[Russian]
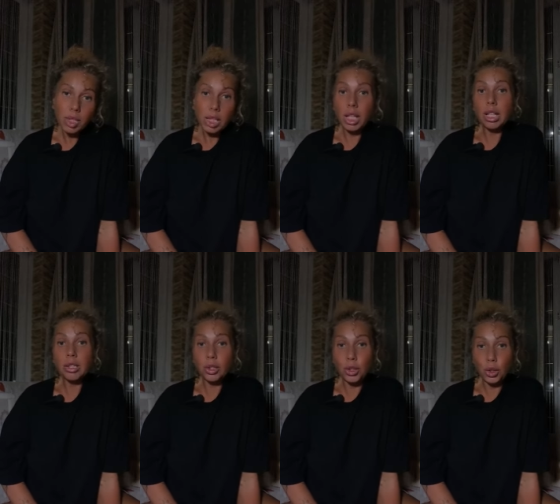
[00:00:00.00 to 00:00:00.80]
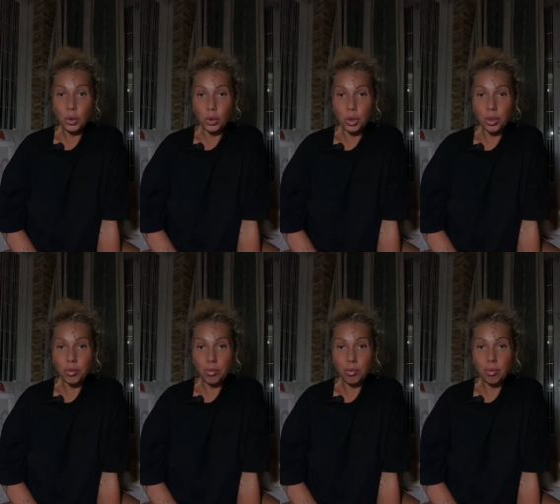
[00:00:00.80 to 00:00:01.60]
и я разочаруюсь.
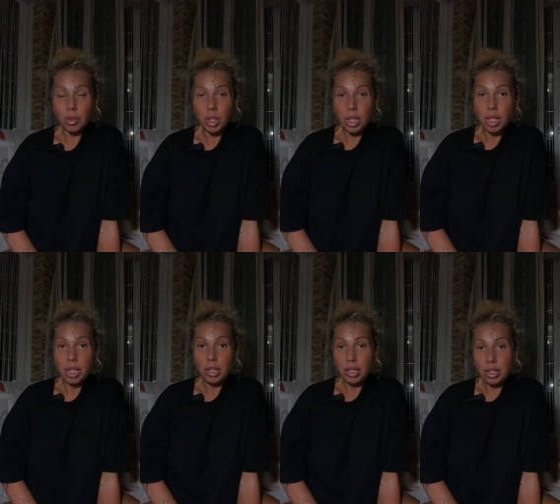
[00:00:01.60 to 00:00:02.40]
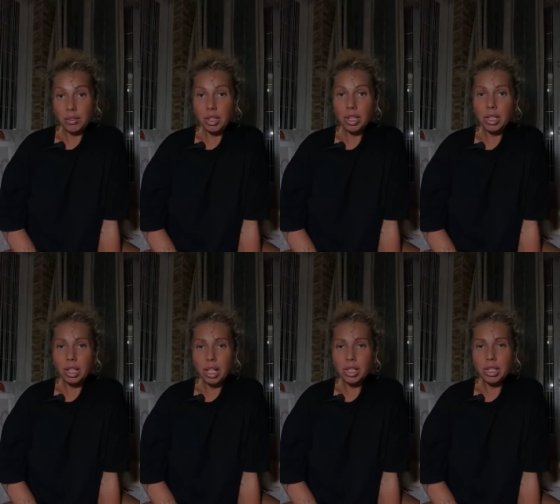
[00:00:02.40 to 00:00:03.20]
И действительно,
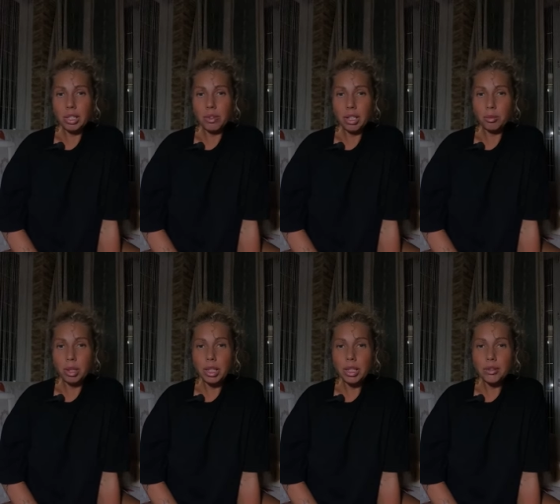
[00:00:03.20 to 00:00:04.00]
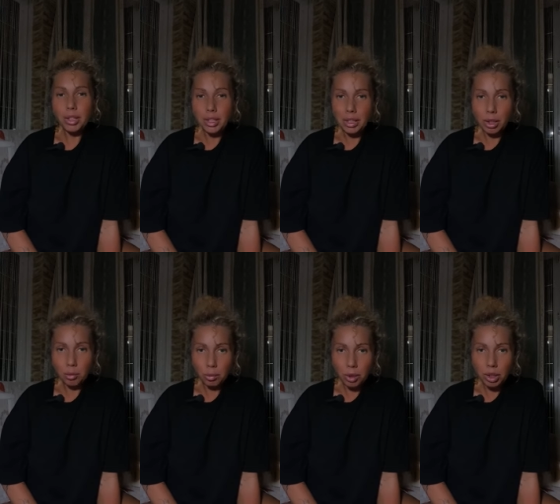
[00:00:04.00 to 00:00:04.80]
каждый из вас боится в каких-то
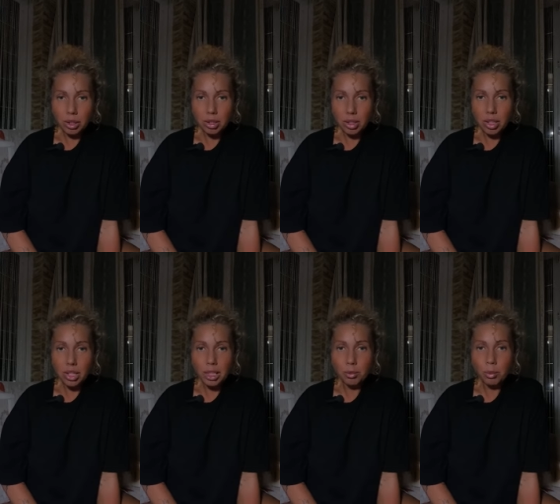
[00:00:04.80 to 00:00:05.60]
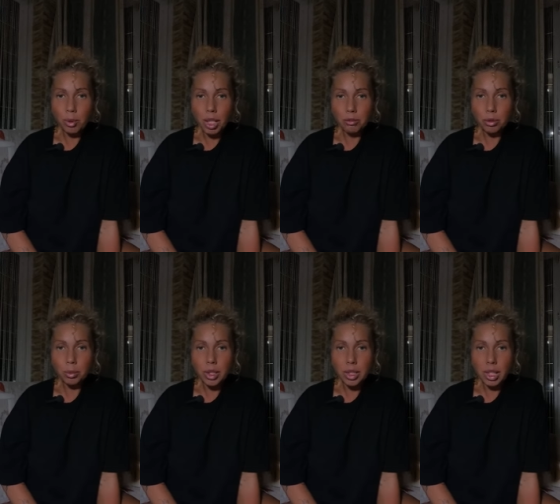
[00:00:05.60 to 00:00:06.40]
моментах сказать себе правду,
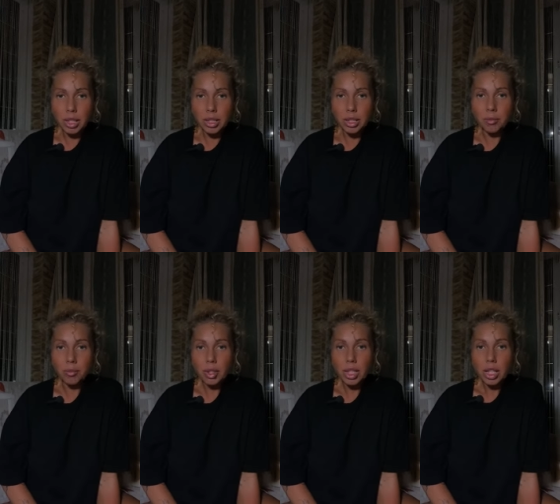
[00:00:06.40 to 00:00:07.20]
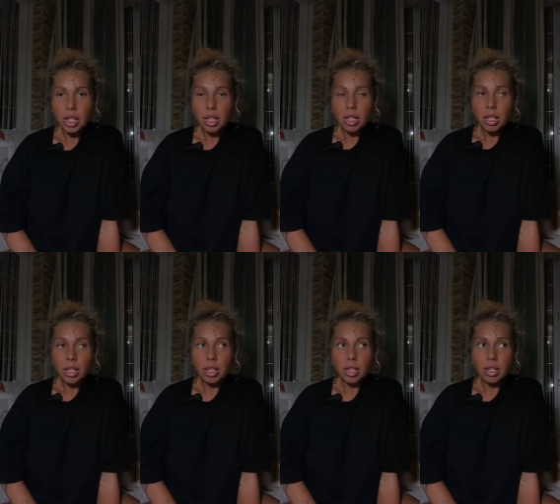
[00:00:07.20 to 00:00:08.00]
признаться.
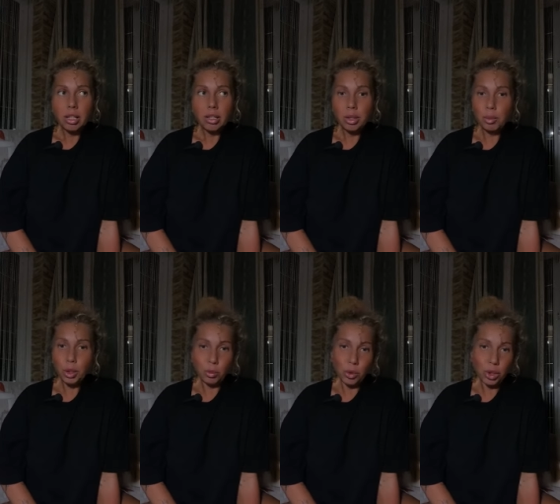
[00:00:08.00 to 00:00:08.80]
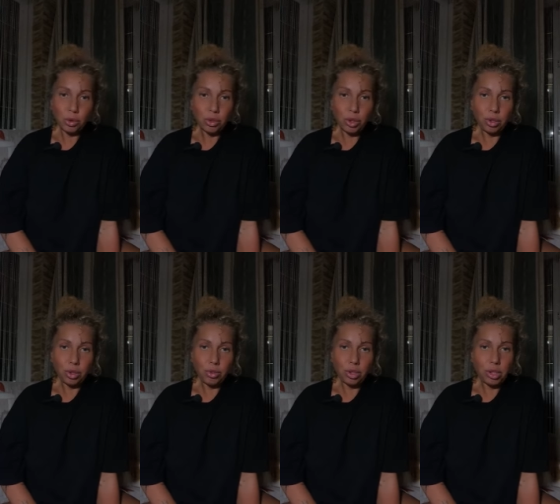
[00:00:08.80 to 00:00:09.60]
Э, не потому, что вы ее
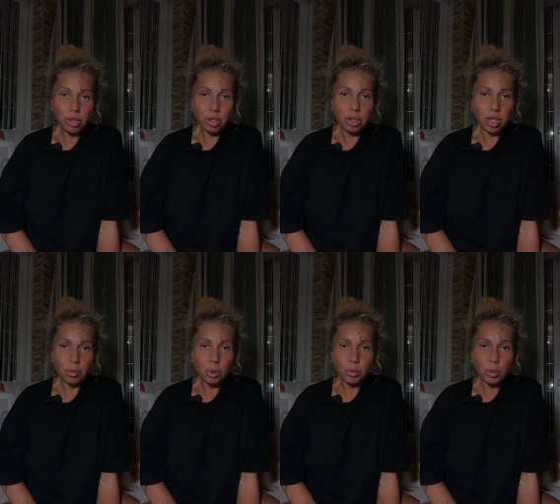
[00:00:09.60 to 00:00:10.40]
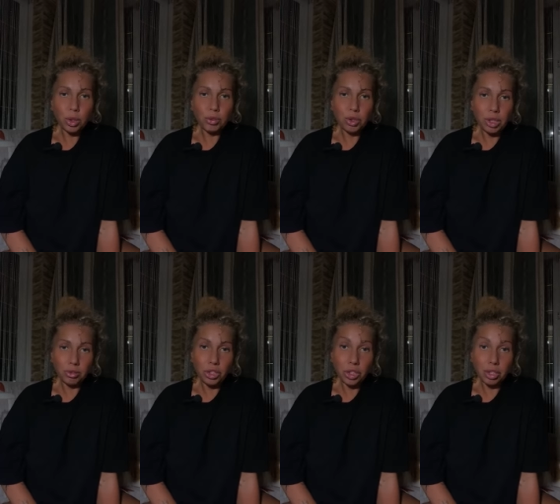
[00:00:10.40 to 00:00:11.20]
не видите, а потому, что вы
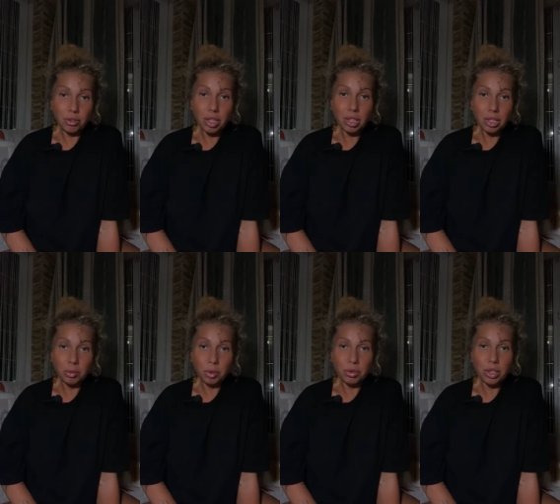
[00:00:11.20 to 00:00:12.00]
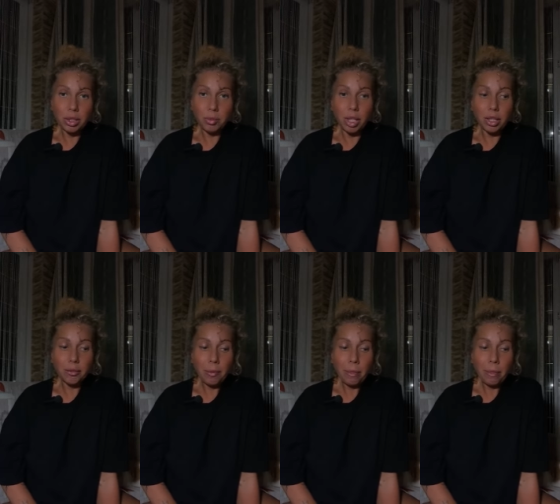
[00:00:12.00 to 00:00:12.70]
этого человека, самого себя,